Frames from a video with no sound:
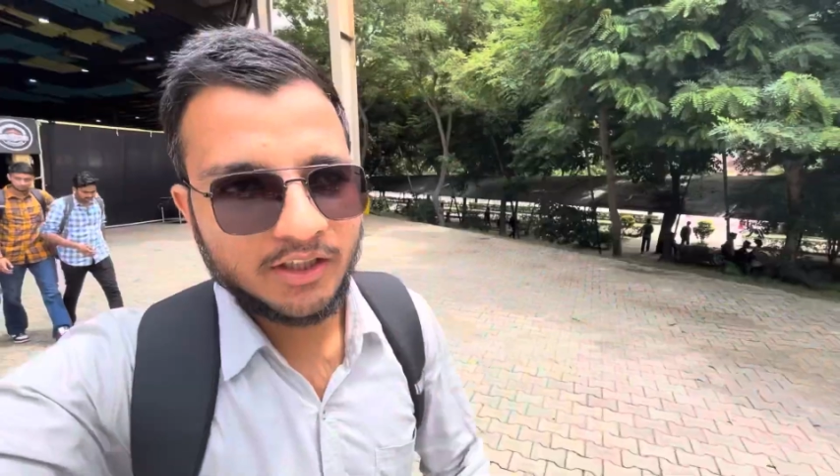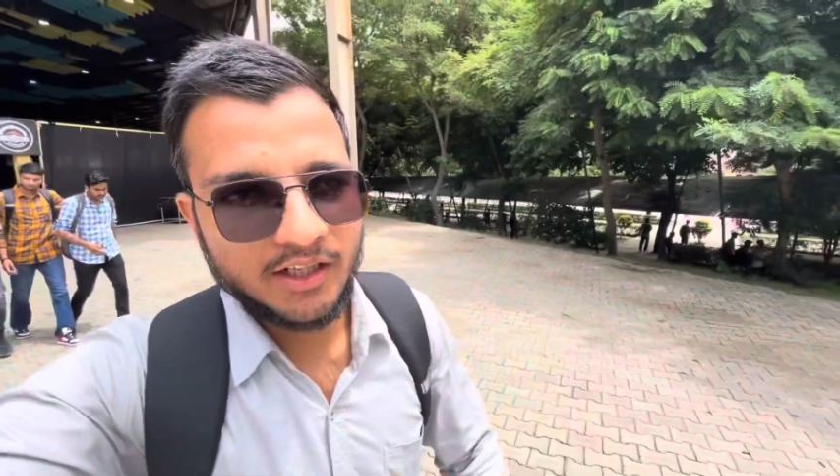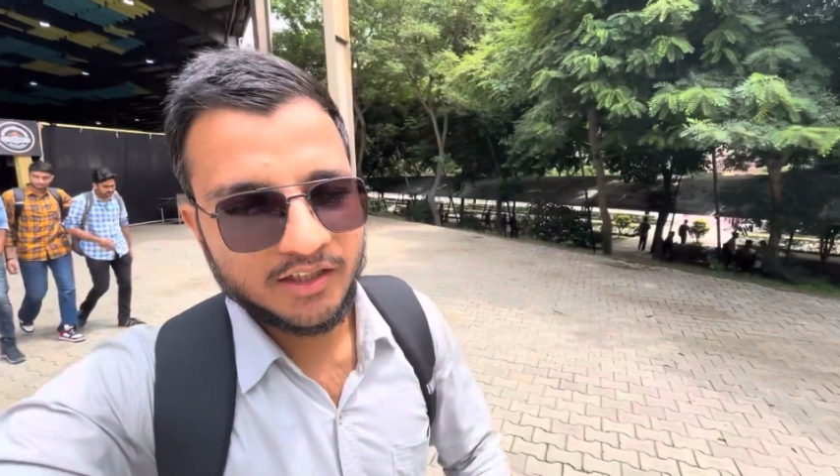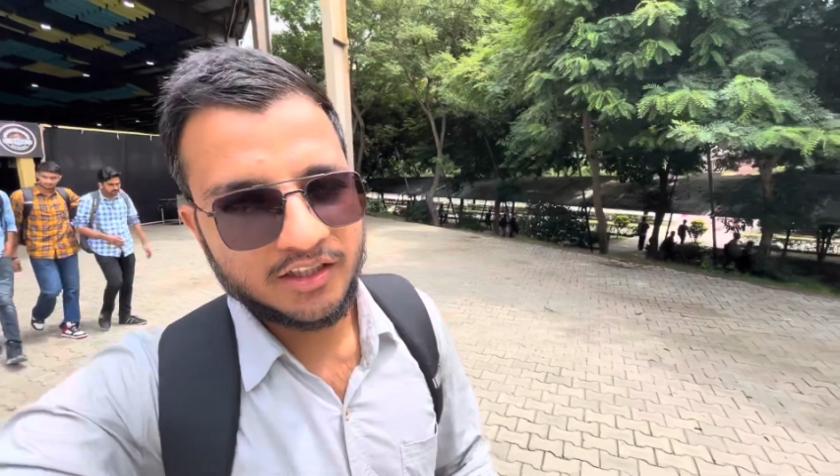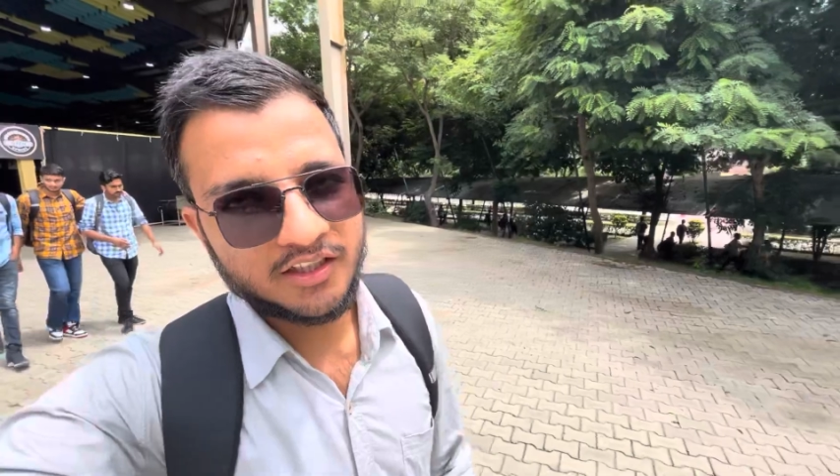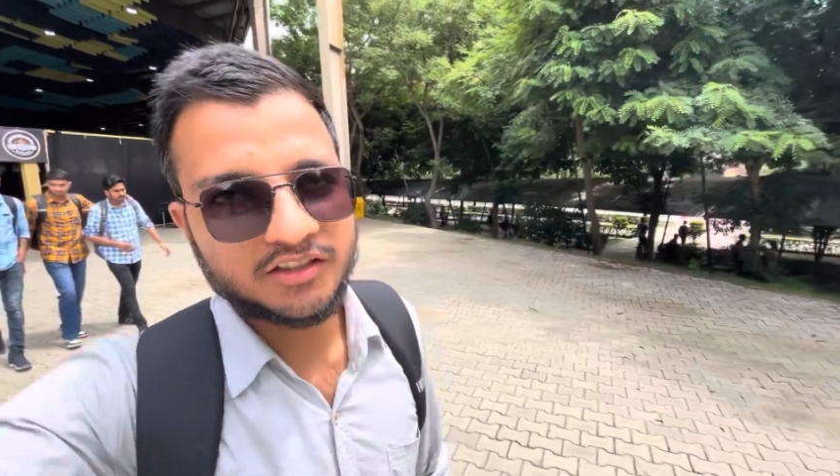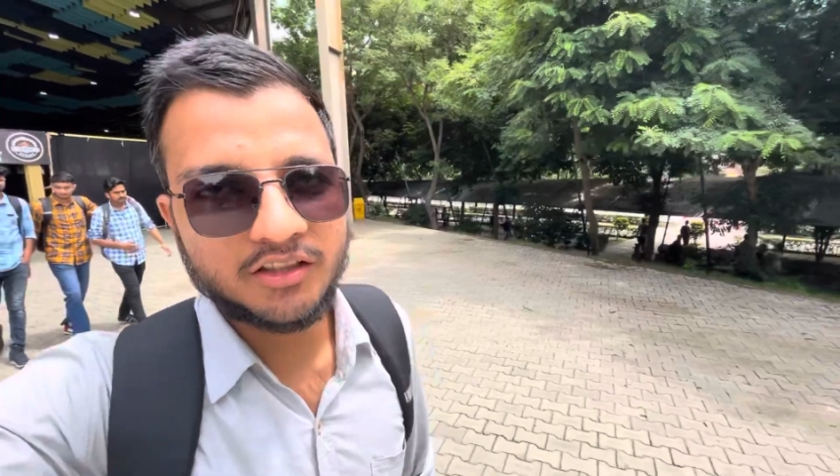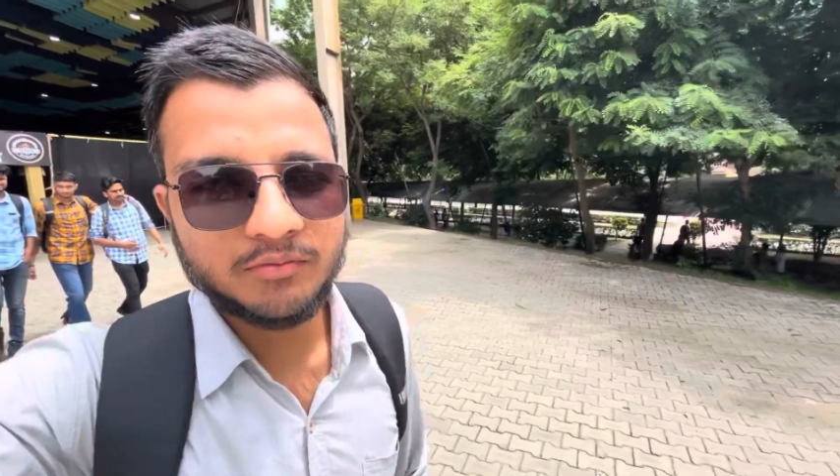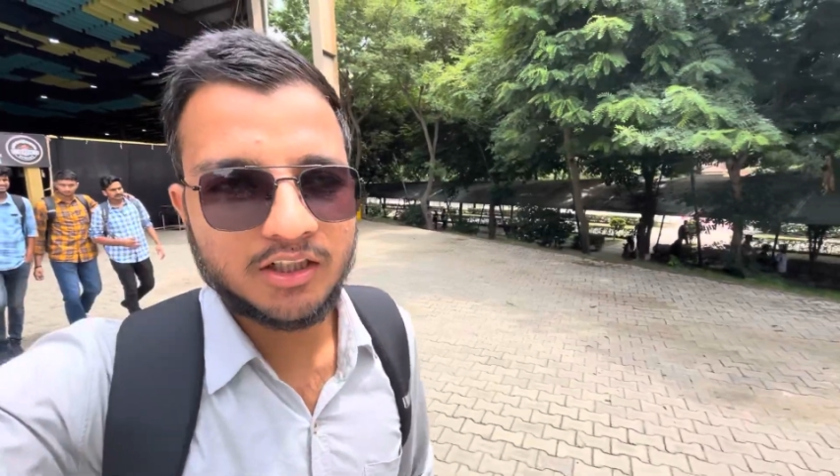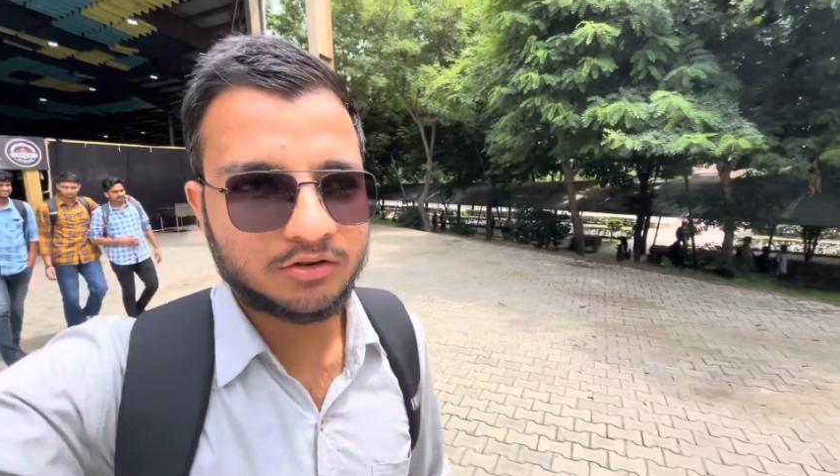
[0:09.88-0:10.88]
यार इंडक्शन
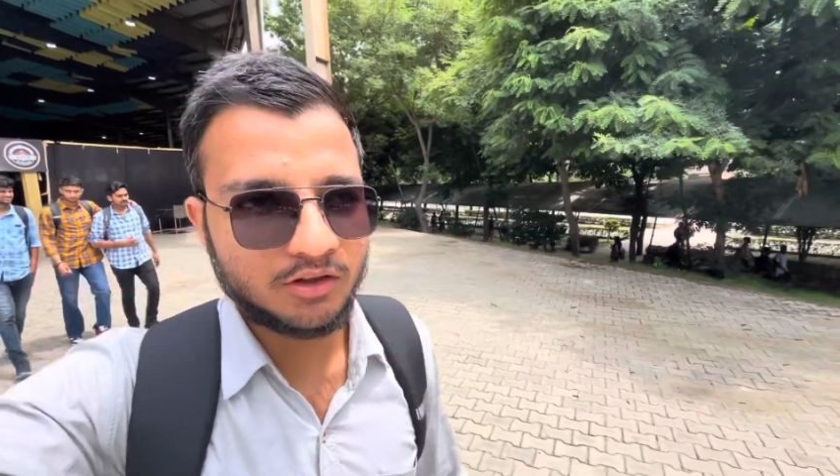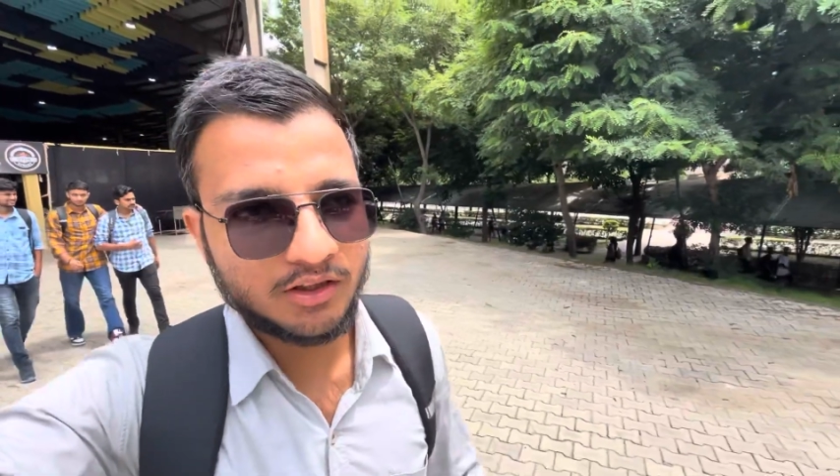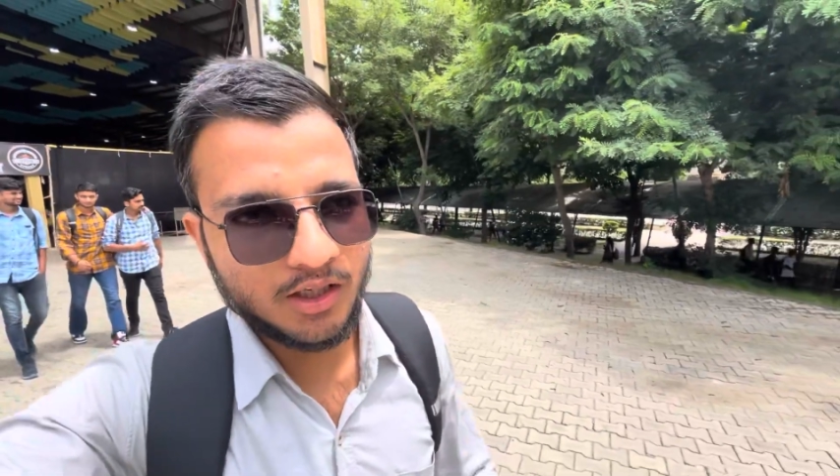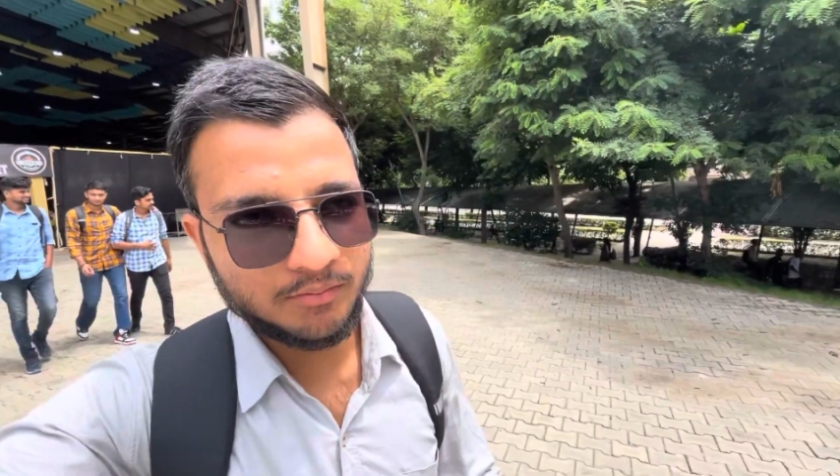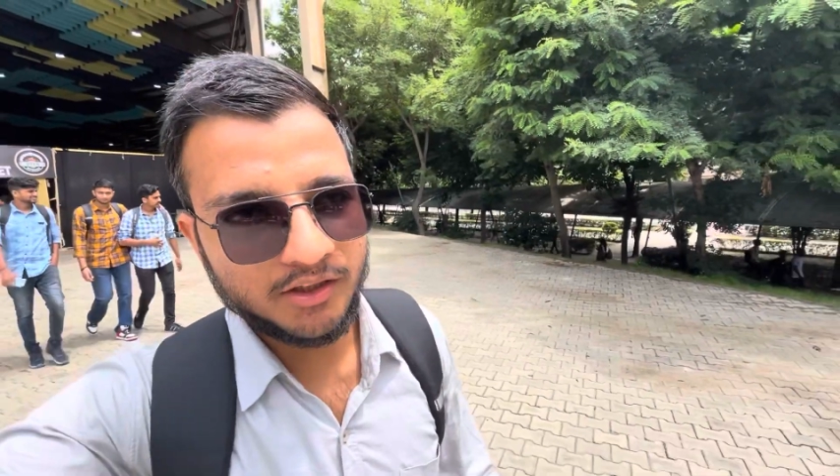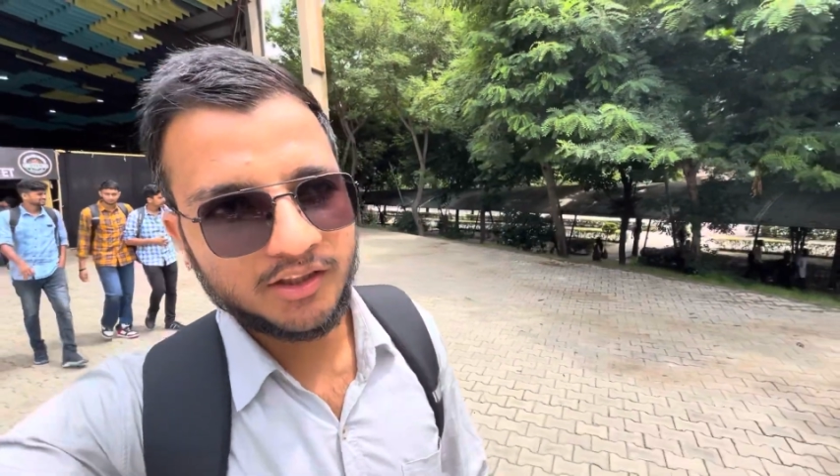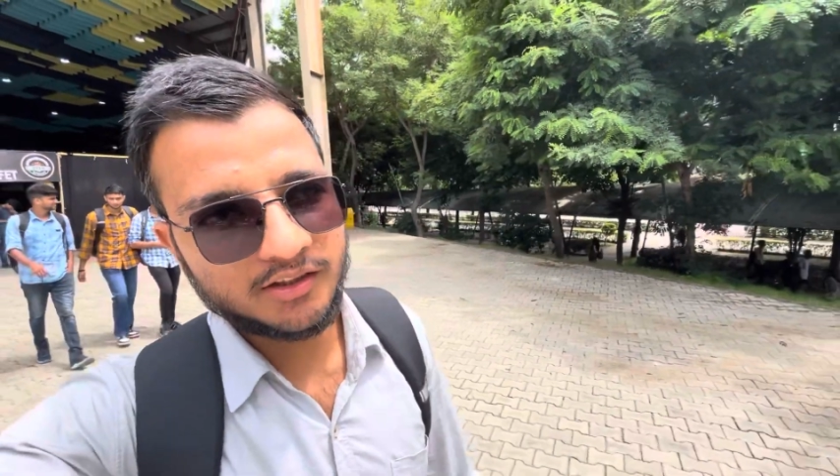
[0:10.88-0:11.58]
में आज कोई काम ही नहीं